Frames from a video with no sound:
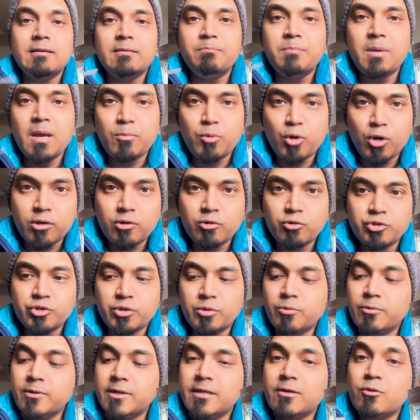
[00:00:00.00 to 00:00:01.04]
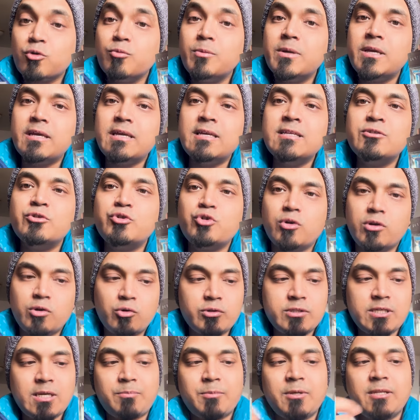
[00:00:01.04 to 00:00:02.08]
ব্যবহার করার জন্য এটা খুবই এনজয়
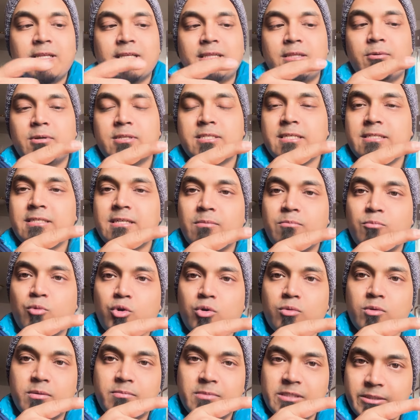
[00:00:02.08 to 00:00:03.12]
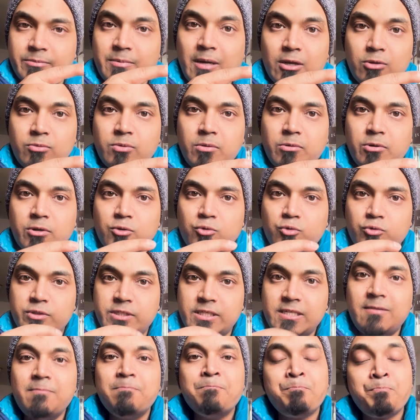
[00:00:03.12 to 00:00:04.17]
করছি আপনারা দেখতে পাচ্ছেন যে আমি মোটামুটি বেশ ভালো ব্যবহার
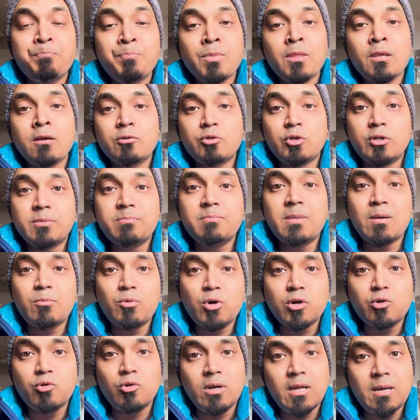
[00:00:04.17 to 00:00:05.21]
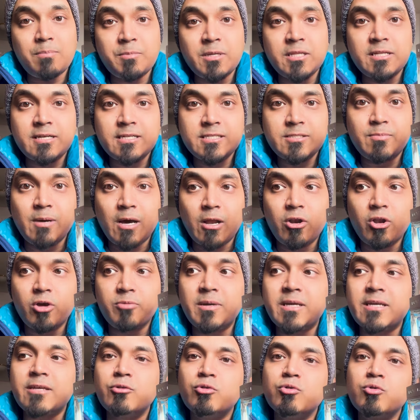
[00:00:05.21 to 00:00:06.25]
করছি তো এটা ব্যবহার করলে আপনাদের কাছে ভালো
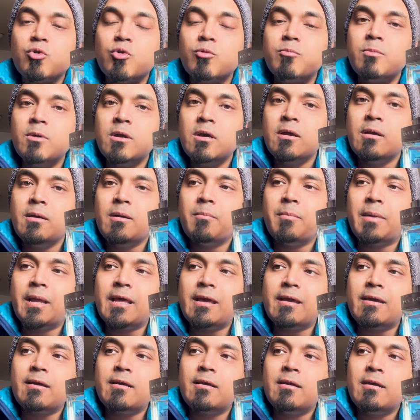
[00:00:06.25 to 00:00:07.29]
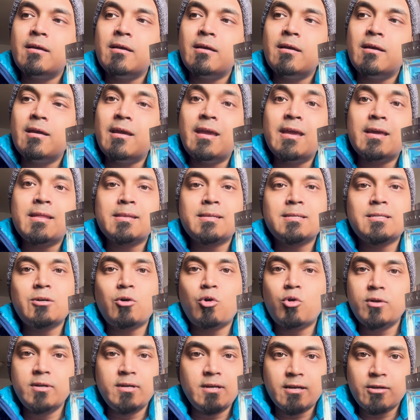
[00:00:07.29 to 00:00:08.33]
লাগবে কিন্তু খুব মানে এক্সট্রা
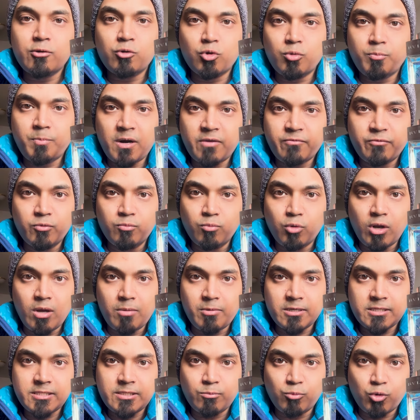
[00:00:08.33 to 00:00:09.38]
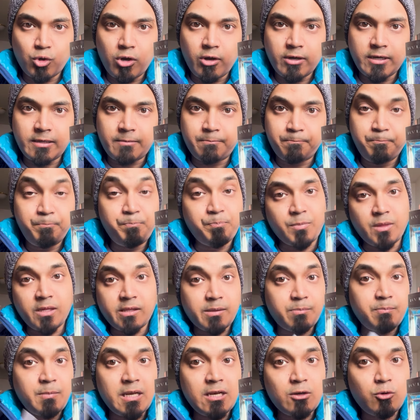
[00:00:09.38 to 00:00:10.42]
অর্ডিনারি কোনো পারফিউম বলে আমার কাছে মনে হয়নি হুম
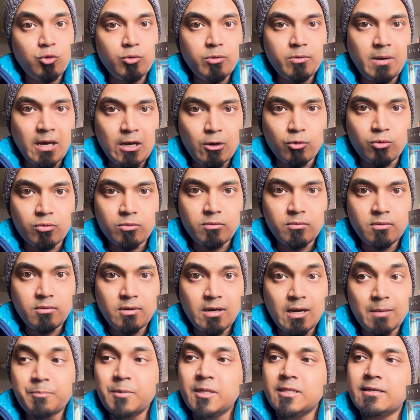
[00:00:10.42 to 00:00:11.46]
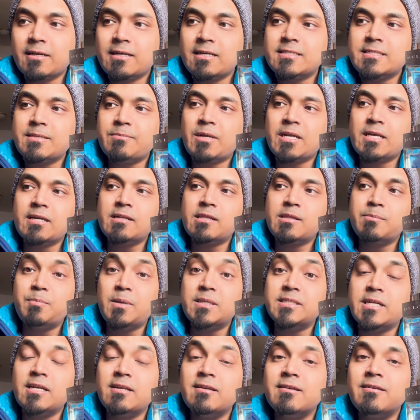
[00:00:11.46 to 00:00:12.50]
স্মেল খুবই ভালো আপনাদের কাছে মানে
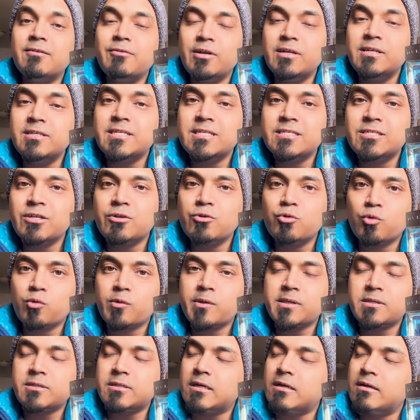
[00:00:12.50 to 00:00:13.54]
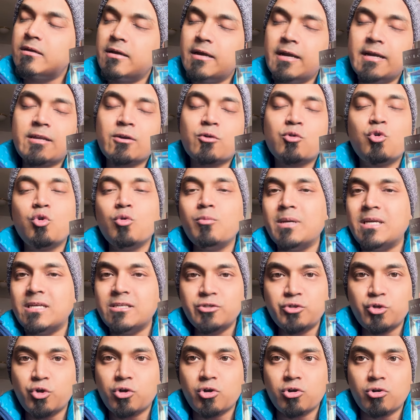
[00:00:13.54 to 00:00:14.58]
স্পেশালি গ্রিন টির যে নোটসটা এটা খুবই
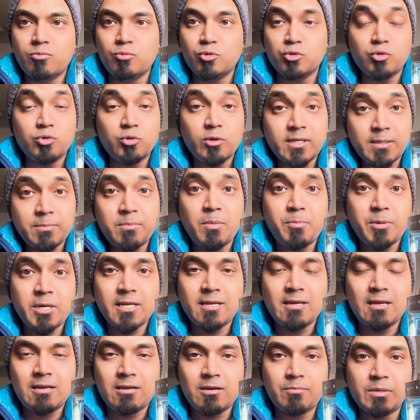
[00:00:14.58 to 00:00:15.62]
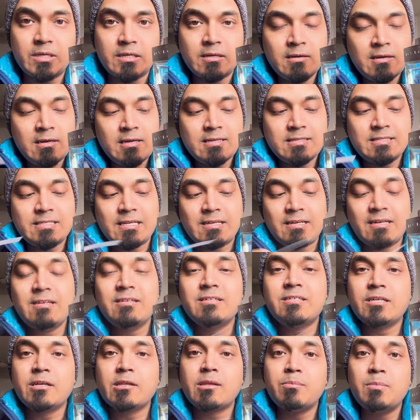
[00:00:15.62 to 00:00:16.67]
এনজয় করার মতো তো এটা ব্যাপারটা খেয়াল রাখবেন যে গ্রিন
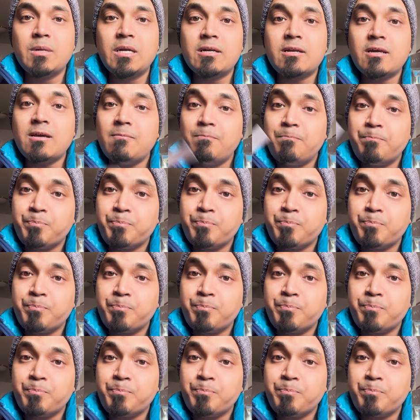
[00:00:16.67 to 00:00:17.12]
টির স্মেলটা